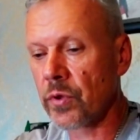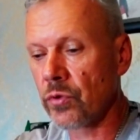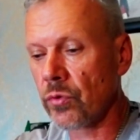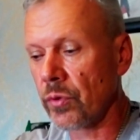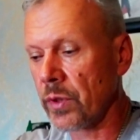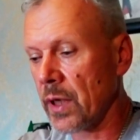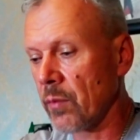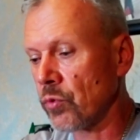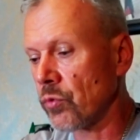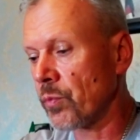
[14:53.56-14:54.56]
что я
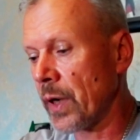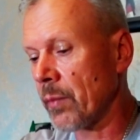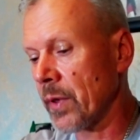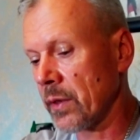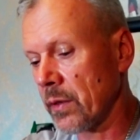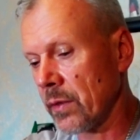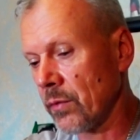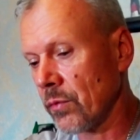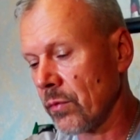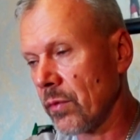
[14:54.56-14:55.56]
буду прямо,
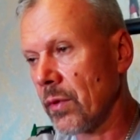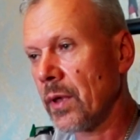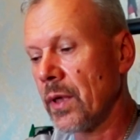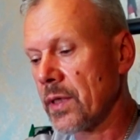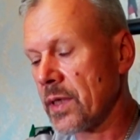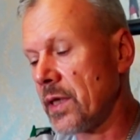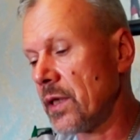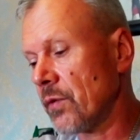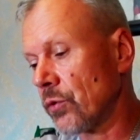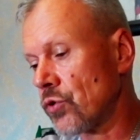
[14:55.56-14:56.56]
ну,
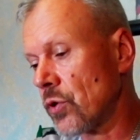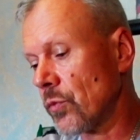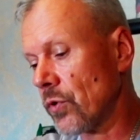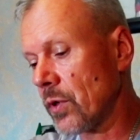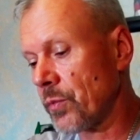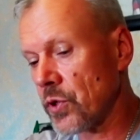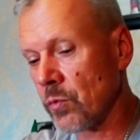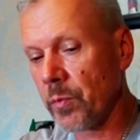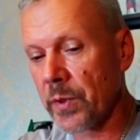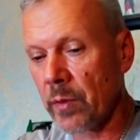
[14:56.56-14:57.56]
скидывать очень много.
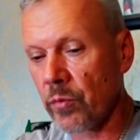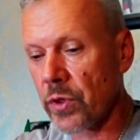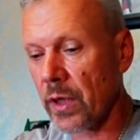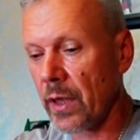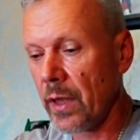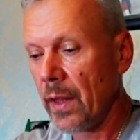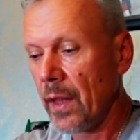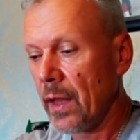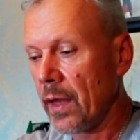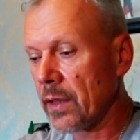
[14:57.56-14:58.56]
Почему? Потому что
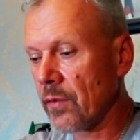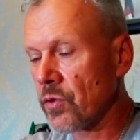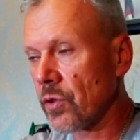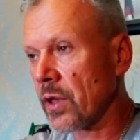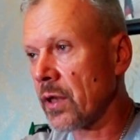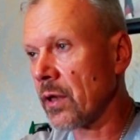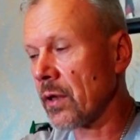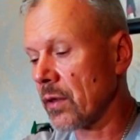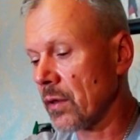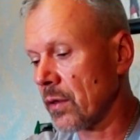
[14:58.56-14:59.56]
это все-таки
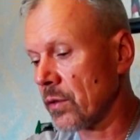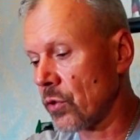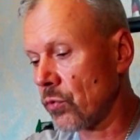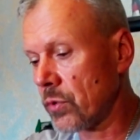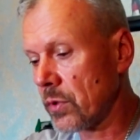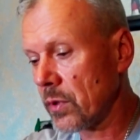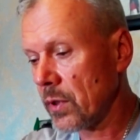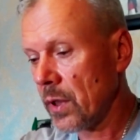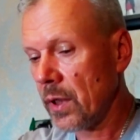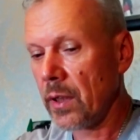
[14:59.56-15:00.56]
труд,
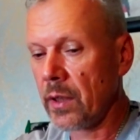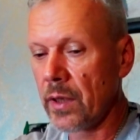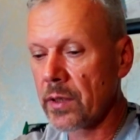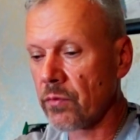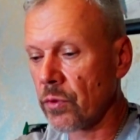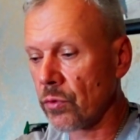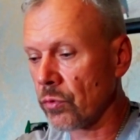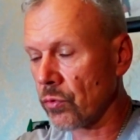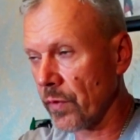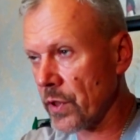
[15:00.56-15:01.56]
и я свой
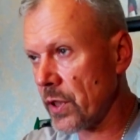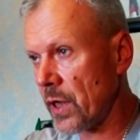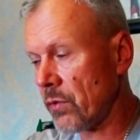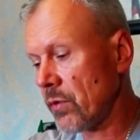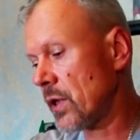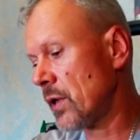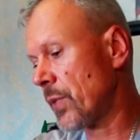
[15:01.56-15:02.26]
труд уважаю, и